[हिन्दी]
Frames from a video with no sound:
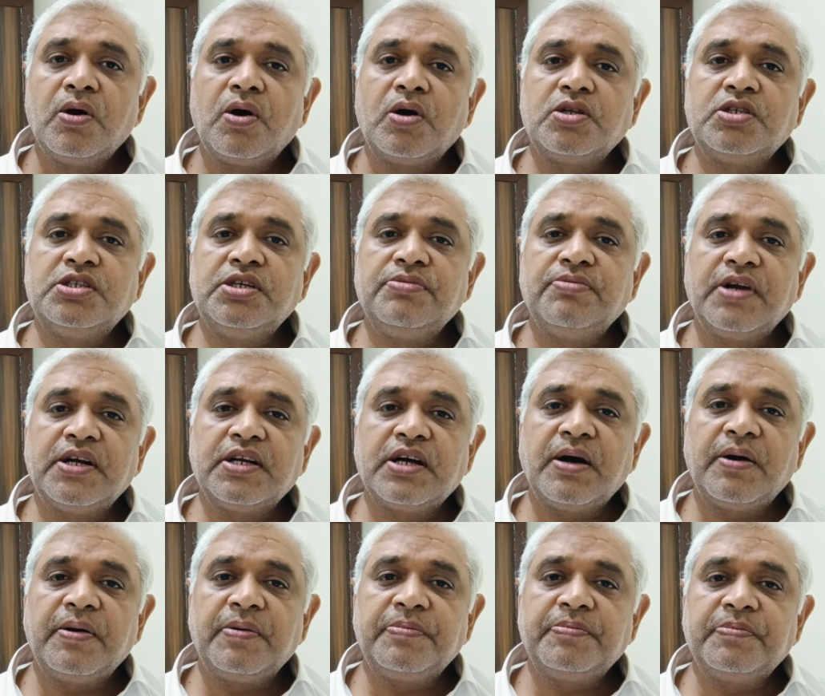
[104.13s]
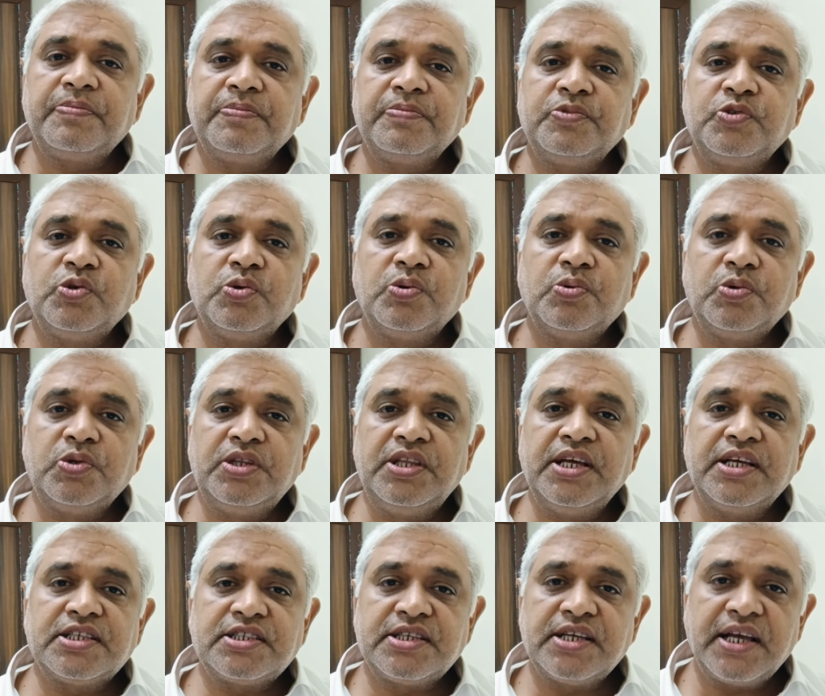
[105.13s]
और जीवन का जो
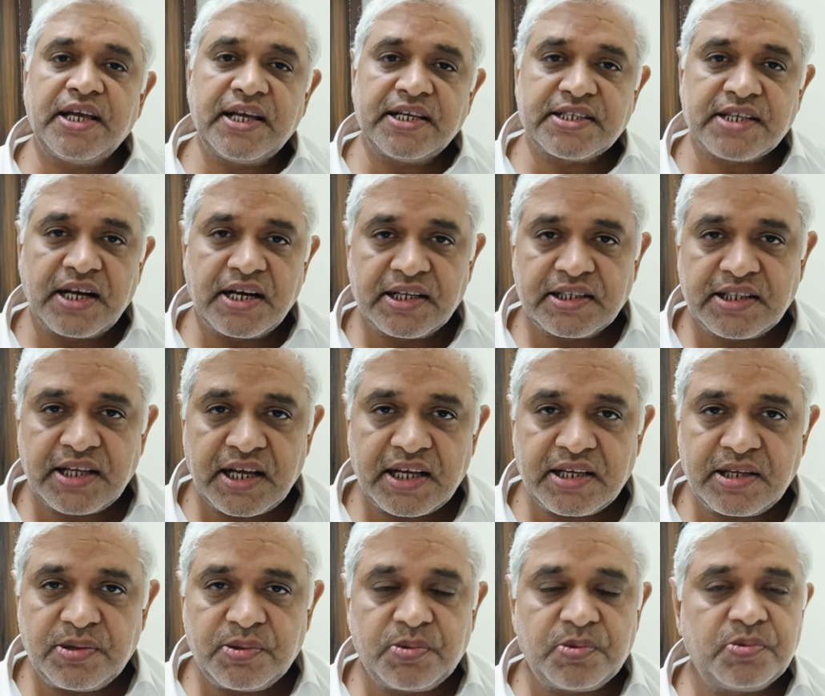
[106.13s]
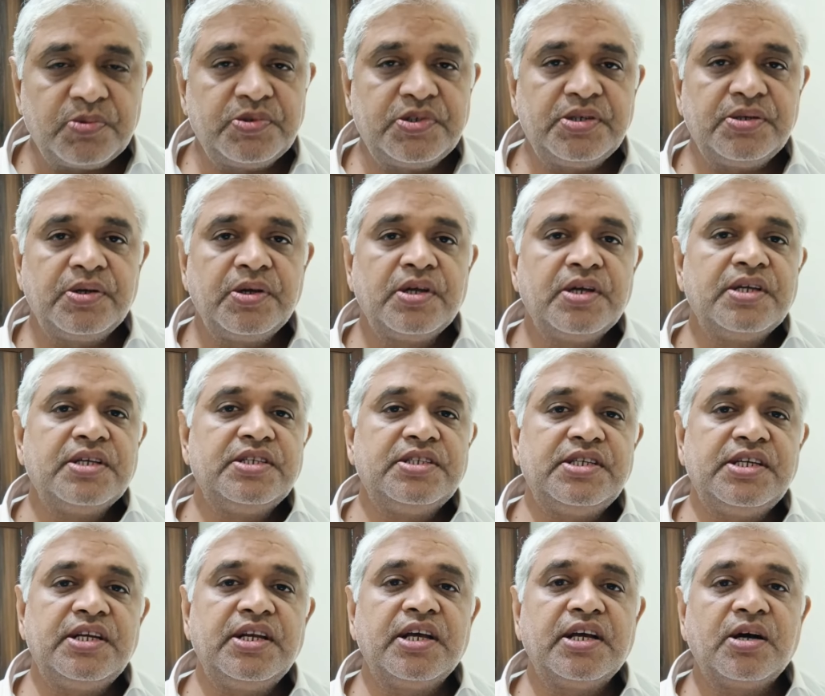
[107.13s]
उद्देश्य है ऐसा लगता है कि जी,
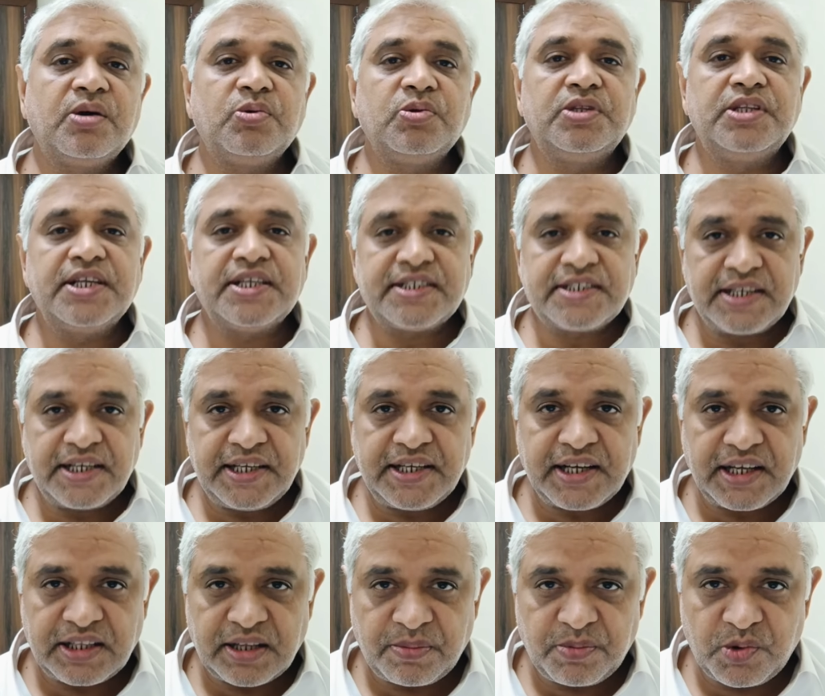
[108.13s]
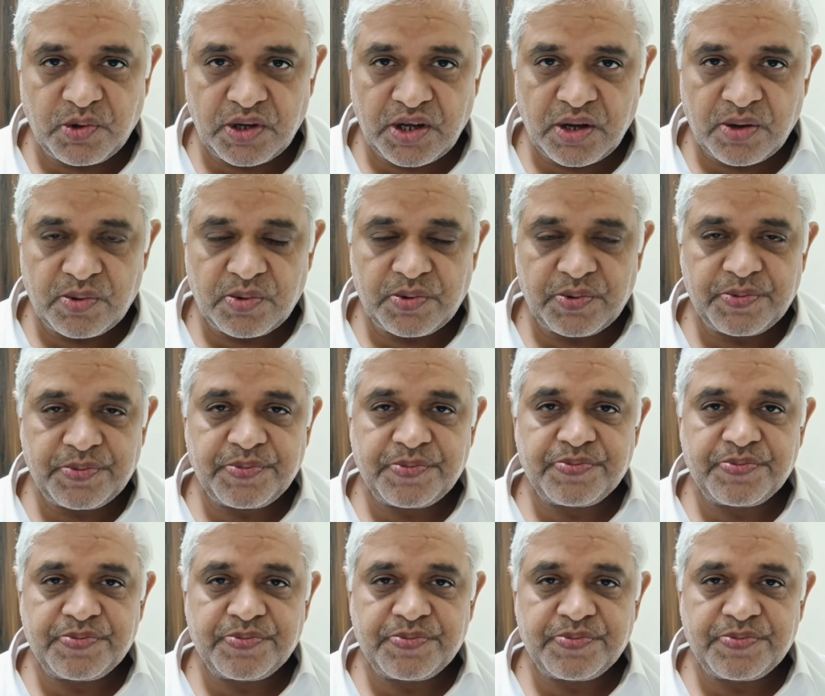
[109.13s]
जीने का उद्देश्य ही खत्म हो गया हो